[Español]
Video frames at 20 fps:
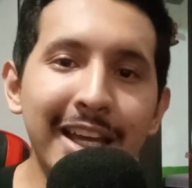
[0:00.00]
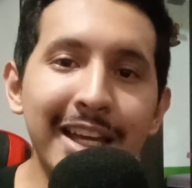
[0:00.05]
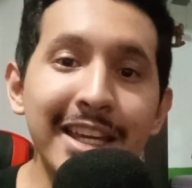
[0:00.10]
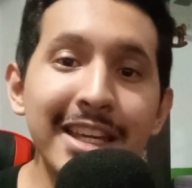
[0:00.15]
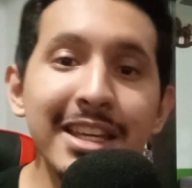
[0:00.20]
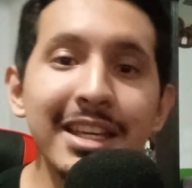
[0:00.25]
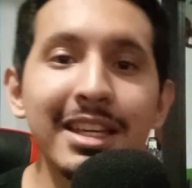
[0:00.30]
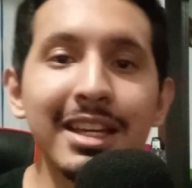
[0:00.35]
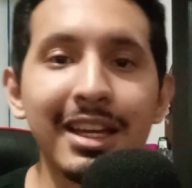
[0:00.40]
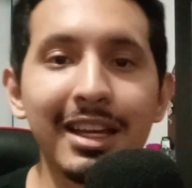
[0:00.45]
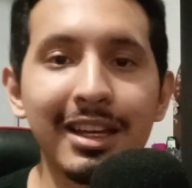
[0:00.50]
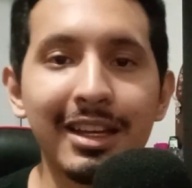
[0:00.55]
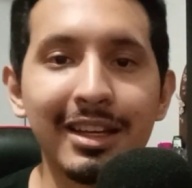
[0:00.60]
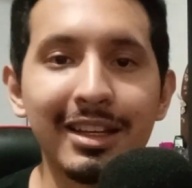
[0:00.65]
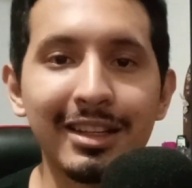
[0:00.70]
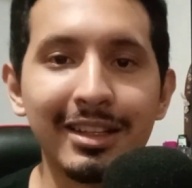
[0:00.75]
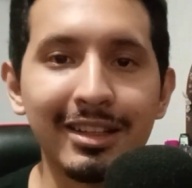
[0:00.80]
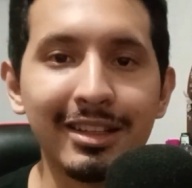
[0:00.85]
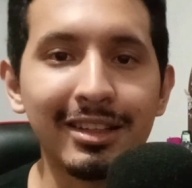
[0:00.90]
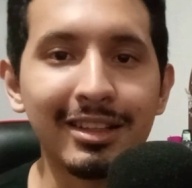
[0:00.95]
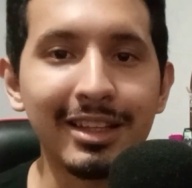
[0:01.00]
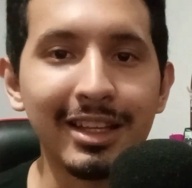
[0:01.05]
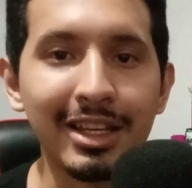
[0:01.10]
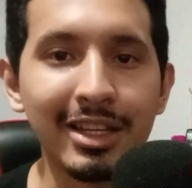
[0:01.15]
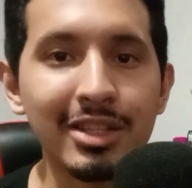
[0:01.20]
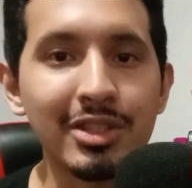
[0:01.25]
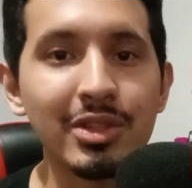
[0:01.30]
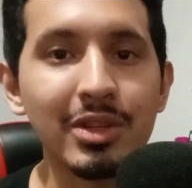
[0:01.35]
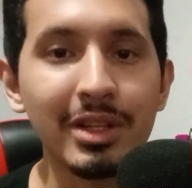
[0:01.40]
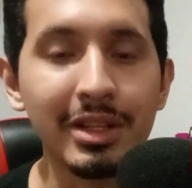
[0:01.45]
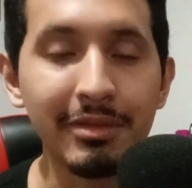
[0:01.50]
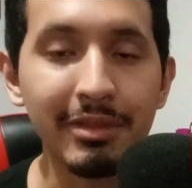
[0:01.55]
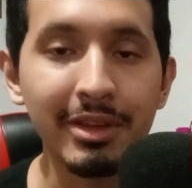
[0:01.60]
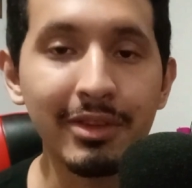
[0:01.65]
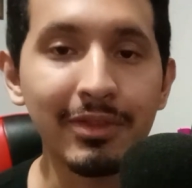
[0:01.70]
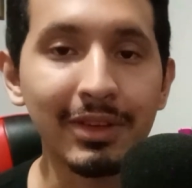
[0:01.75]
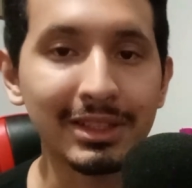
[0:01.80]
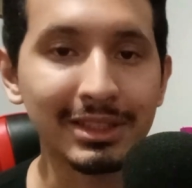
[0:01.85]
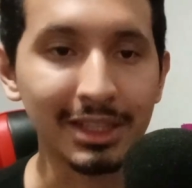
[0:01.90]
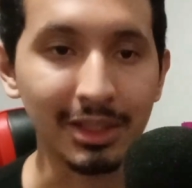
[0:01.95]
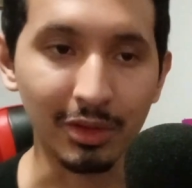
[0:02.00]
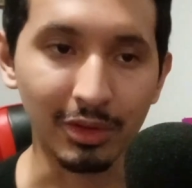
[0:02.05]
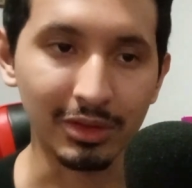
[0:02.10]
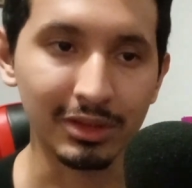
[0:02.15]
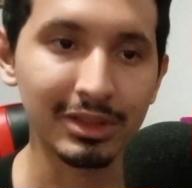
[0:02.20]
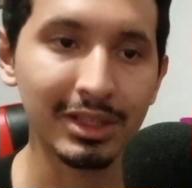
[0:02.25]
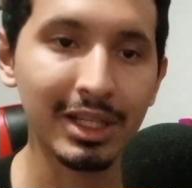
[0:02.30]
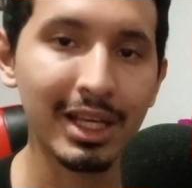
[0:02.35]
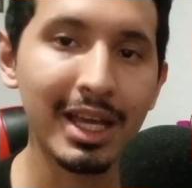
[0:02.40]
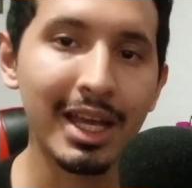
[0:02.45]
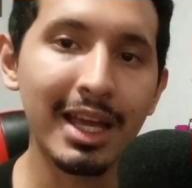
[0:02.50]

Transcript: y el de Jollibee fase 2.